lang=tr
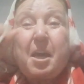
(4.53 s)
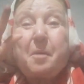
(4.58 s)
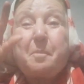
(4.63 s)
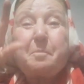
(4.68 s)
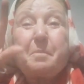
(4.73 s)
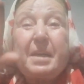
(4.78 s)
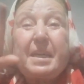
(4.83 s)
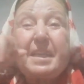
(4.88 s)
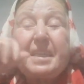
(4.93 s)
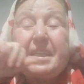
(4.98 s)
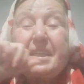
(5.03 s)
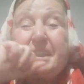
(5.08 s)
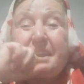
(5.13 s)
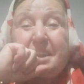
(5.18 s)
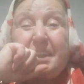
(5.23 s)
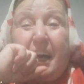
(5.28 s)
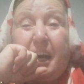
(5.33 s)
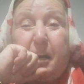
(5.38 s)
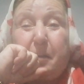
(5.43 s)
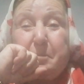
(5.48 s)
Bir
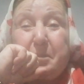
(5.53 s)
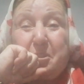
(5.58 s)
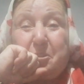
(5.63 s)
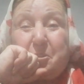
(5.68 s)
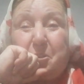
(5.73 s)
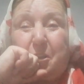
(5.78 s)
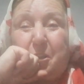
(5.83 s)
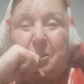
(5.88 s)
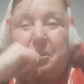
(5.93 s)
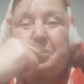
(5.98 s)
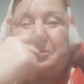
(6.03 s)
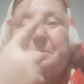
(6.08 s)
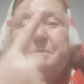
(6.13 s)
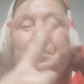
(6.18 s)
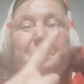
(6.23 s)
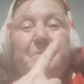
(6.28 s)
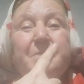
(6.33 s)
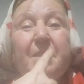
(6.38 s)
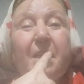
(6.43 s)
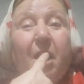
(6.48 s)
yıl daha bitiyor.
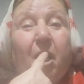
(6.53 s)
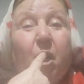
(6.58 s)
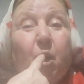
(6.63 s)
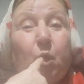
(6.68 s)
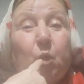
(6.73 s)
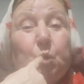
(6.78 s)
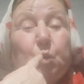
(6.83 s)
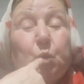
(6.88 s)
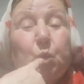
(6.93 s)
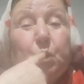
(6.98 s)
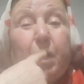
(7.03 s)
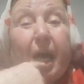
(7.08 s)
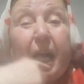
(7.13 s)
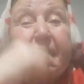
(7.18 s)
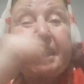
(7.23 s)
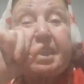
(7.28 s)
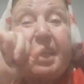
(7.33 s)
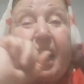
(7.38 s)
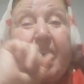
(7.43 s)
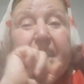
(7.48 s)

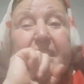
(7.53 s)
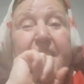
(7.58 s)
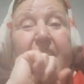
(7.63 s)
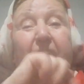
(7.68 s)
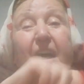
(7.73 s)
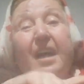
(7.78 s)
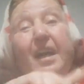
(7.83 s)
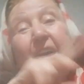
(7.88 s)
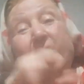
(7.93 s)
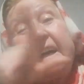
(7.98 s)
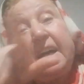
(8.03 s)
Dudaklarda